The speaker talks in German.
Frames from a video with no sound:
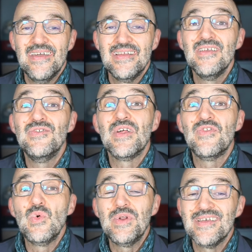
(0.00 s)
Die
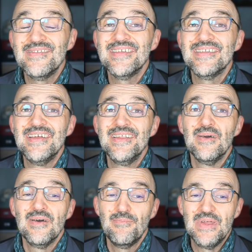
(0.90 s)
Situation, dass ich den
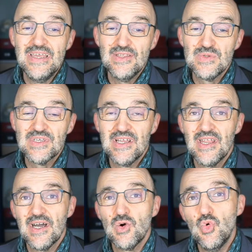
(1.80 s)
Belichtungsregler
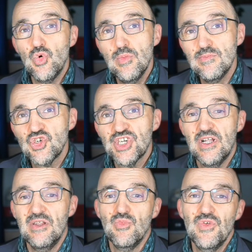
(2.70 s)
nach oben
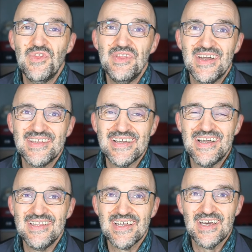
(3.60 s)
stellen musste, die hatte ich
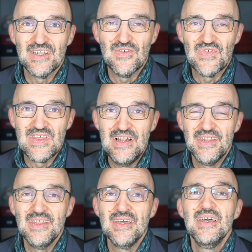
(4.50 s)
eigentlich relativ
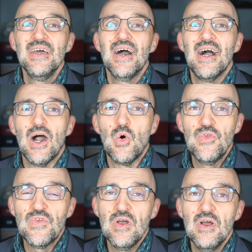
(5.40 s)
selten,
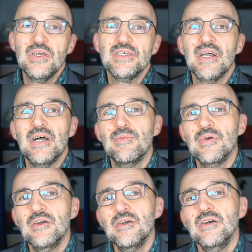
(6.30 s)
außer ich
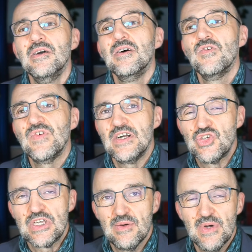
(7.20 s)
habe falsche
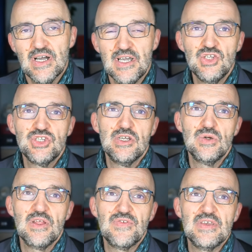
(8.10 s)

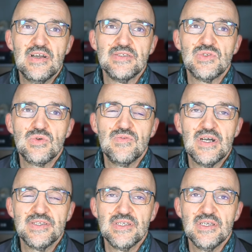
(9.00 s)
Kameraeinstellungen, dass ich also
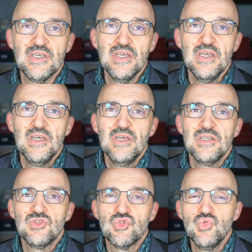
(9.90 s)
quasi
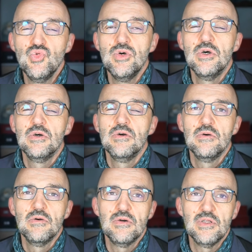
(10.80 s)
zu
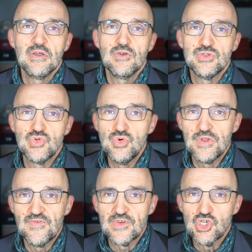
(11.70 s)
eine zu
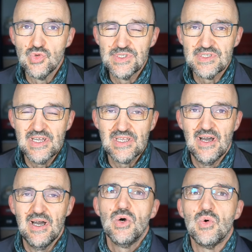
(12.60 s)
kurze Verschlusszeit
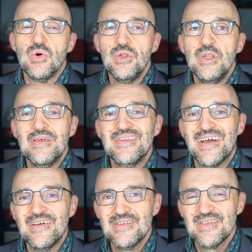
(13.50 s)
habe. Und
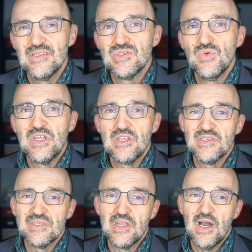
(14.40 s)
da ist es halt so, wenn ich das
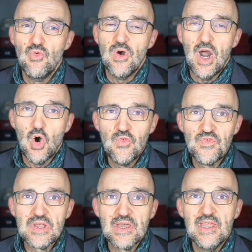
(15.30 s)
dann
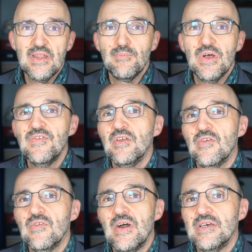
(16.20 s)
aufdrehe, dann passiert das
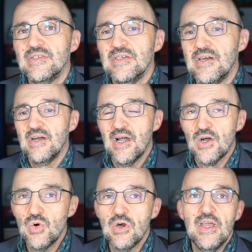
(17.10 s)
quasi
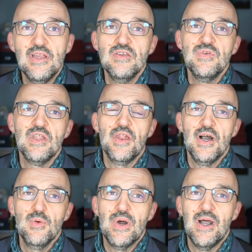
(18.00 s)
auch ähnlich wie in der
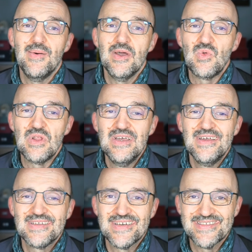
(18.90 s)
Nachbearbeitung,
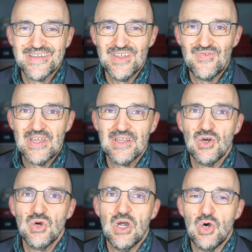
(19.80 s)
dass dann die Flächen
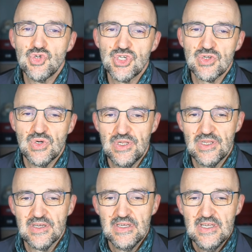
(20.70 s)
auch rauschen können.
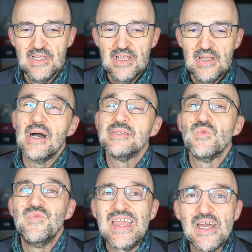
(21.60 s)
Also
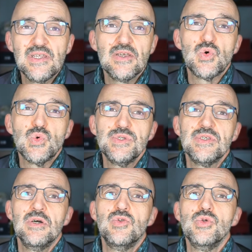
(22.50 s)
Werte
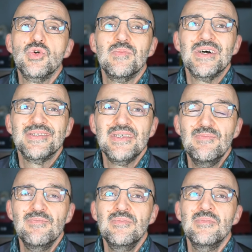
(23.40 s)
größer
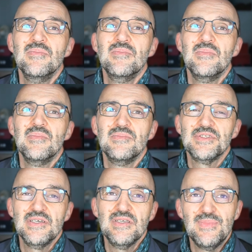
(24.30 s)
0,7, sei
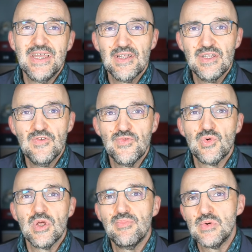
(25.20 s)
es im negativen oder
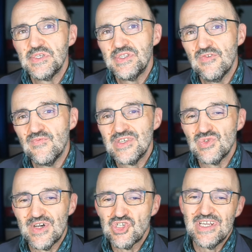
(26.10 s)
im positiven, wirst du
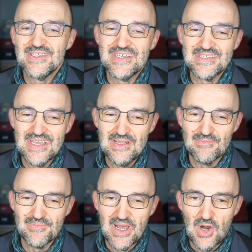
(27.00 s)
wahrscheinlich sehr selten
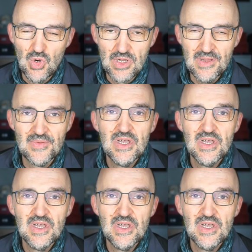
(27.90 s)
brauchen.